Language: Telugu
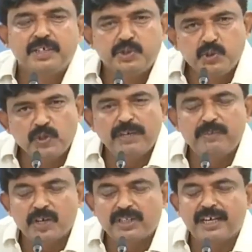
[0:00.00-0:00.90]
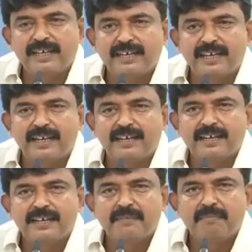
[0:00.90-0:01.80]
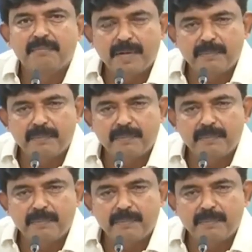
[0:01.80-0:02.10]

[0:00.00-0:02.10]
జూన్ ఎనిమిదో తారీఖున మా